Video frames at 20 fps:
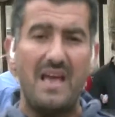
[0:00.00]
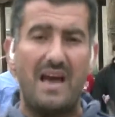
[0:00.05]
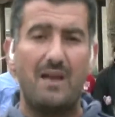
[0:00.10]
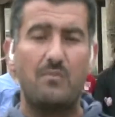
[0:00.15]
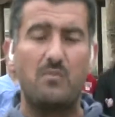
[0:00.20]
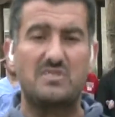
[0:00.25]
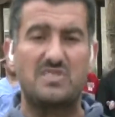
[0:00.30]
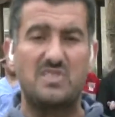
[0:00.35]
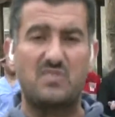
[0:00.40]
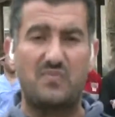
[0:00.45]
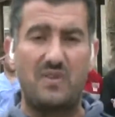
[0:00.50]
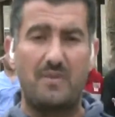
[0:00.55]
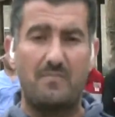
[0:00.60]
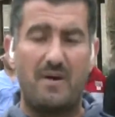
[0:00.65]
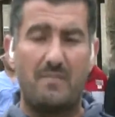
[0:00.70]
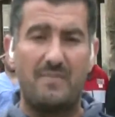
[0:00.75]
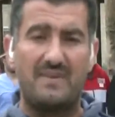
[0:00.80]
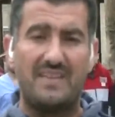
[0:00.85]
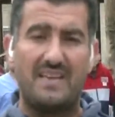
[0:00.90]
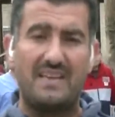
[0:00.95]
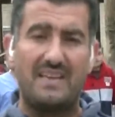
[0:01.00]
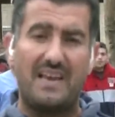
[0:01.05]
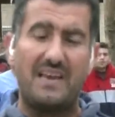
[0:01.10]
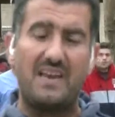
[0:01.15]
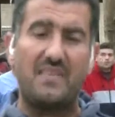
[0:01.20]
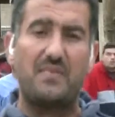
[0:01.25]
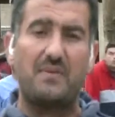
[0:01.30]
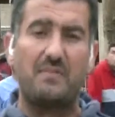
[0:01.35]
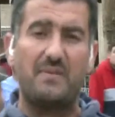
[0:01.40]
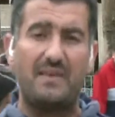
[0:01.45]
المستشفى المعمداني
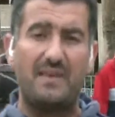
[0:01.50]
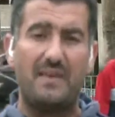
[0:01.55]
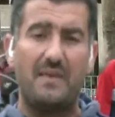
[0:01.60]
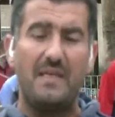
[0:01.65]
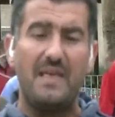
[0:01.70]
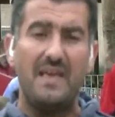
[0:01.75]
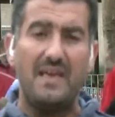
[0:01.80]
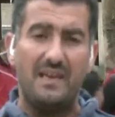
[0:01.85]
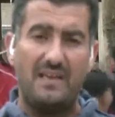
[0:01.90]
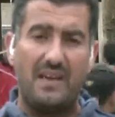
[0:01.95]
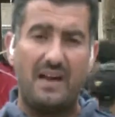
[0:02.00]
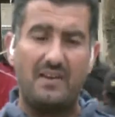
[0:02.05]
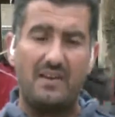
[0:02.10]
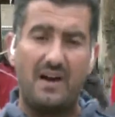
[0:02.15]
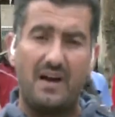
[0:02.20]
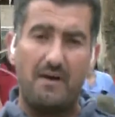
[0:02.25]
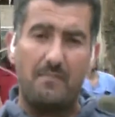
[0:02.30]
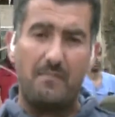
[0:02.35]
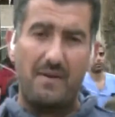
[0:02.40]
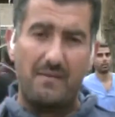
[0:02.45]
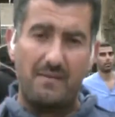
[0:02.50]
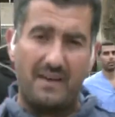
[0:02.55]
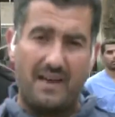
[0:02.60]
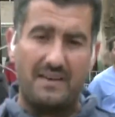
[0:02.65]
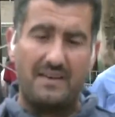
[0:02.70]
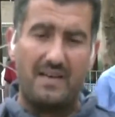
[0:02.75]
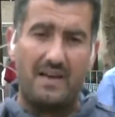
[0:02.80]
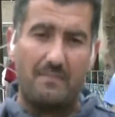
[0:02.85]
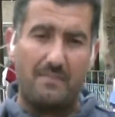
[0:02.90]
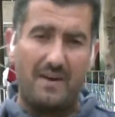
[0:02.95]
الذي به يعني
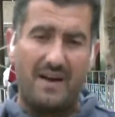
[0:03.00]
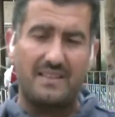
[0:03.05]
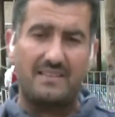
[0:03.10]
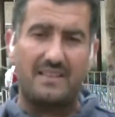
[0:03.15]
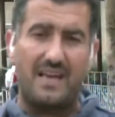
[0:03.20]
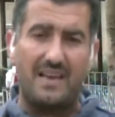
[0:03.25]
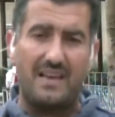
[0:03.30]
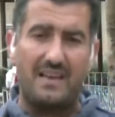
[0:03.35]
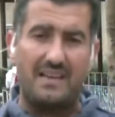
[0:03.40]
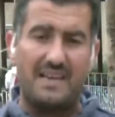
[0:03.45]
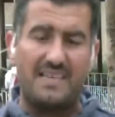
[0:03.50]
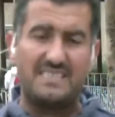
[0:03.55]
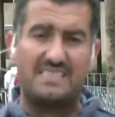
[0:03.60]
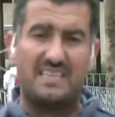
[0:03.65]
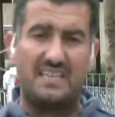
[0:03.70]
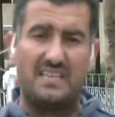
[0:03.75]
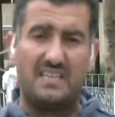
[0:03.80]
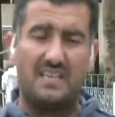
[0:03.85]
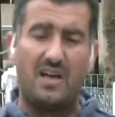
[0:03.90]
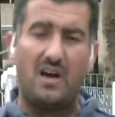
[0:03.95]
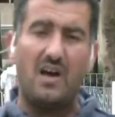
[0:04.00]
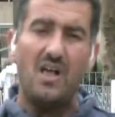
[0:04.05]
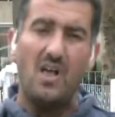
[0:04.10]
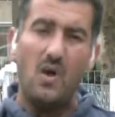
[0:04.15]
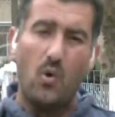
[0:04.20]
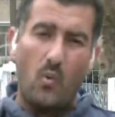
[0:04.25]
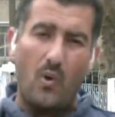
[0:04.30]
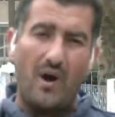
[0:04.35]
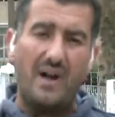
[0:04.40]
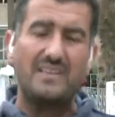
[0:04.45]
يعني بعض النازحين
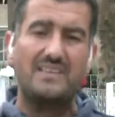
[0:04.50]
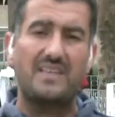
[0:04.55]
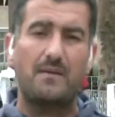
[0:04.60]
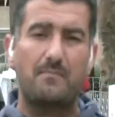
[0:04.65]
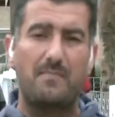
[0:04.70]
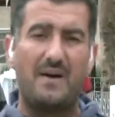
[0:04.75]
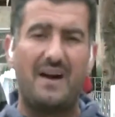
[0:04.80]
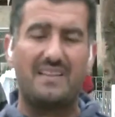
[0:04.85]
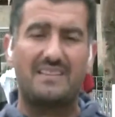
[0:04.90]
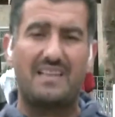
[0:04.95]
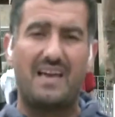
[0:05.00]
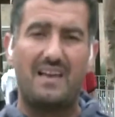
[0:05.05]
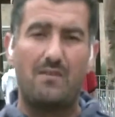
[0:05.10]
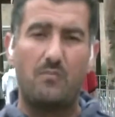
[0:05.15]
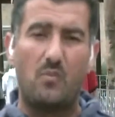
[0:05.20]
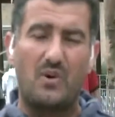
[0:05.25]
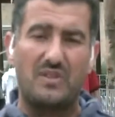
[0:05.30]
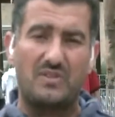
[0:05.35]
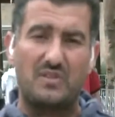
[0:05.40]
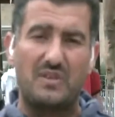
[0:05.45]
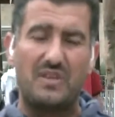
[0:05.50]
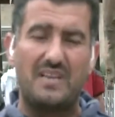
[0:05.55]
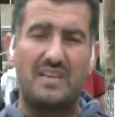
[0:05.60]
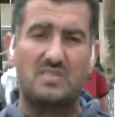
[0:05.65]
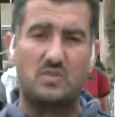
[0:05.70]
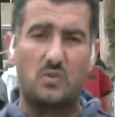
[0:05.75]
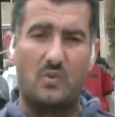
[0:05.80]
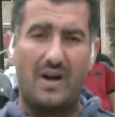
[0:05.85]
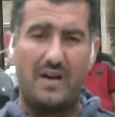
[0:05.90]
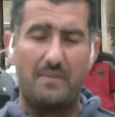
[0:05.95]
وأيضا بعض المواطنين
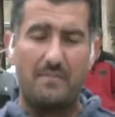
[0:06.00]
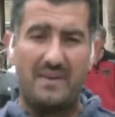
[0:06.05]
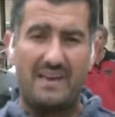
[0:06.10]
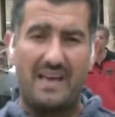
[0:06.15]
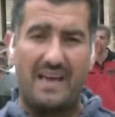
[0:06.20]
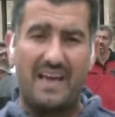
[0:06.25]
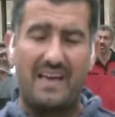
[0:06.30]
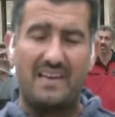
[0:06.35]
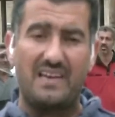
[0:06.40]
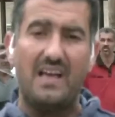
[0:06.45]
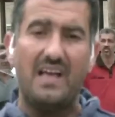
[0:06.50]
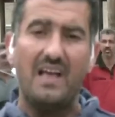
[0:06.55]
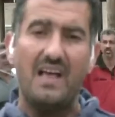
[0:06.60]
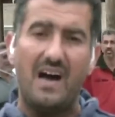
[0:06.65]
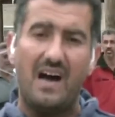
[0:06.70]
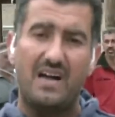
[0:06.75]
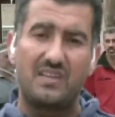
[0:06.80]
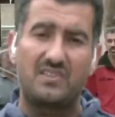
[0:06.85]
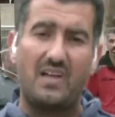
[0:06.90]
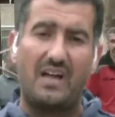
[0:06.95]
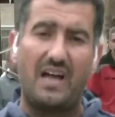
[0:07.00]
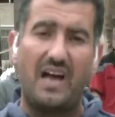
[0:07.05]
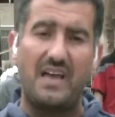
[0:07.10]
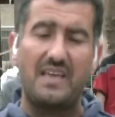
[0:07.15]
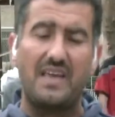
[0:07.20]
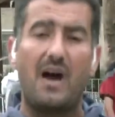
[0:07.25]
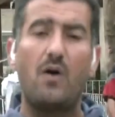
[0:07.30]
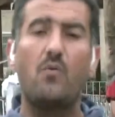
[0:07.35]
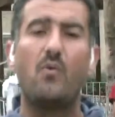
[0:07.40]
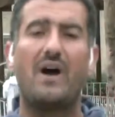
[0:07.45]
سواء من أهالي
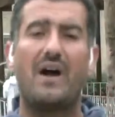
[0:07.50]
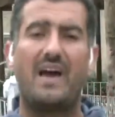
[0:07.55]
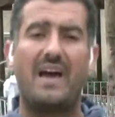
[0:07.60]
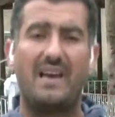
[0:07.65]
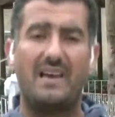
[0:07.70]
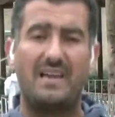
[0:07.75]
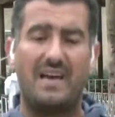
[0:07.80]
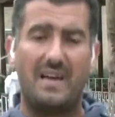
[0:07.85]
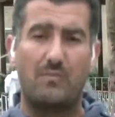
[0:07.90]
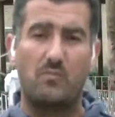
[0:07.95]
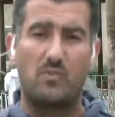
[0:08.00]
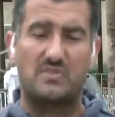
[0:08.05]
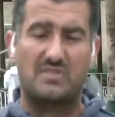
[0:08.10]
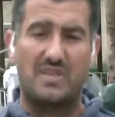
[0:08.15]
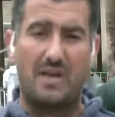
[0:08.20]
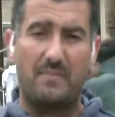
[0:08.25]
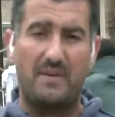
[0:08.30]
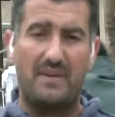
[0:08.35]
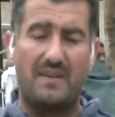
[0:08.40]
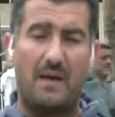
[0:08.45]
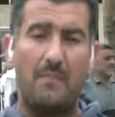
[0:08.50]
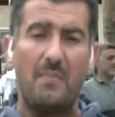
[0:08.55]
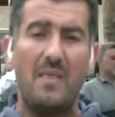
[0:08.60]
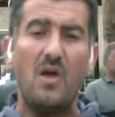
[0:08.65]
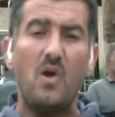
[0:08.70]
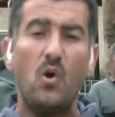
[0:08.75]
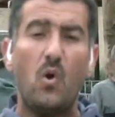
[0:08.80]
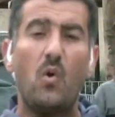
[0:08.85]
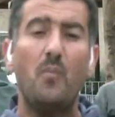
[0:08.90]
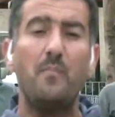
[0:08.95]
الضحايا أو أهالي المصابين
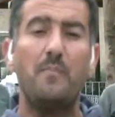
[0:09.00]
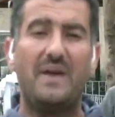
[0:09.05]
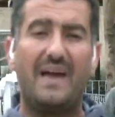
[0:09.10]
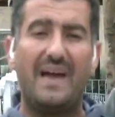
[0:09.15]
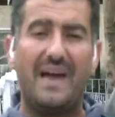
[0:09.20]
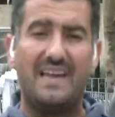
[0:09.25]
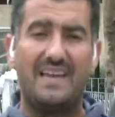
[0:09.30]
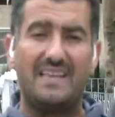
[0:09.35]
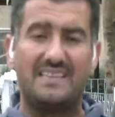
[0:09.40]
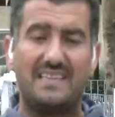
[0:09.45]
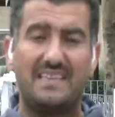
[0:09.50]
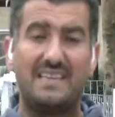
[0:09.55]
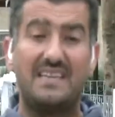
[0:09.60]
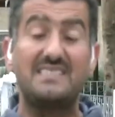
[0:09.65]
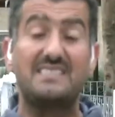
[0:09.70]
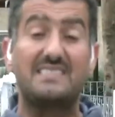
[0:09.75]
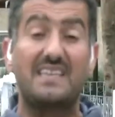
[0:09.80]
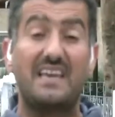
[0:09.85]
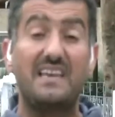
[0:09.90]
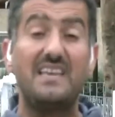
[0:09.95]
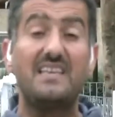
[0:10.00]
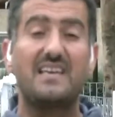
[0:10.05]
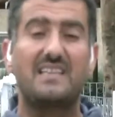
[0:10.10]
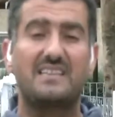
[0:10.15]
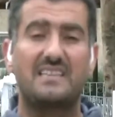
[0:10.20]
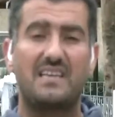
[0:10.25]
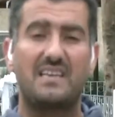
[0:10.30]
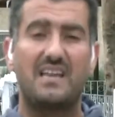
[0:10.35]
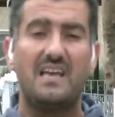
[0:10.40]
هم بحالة إنسانية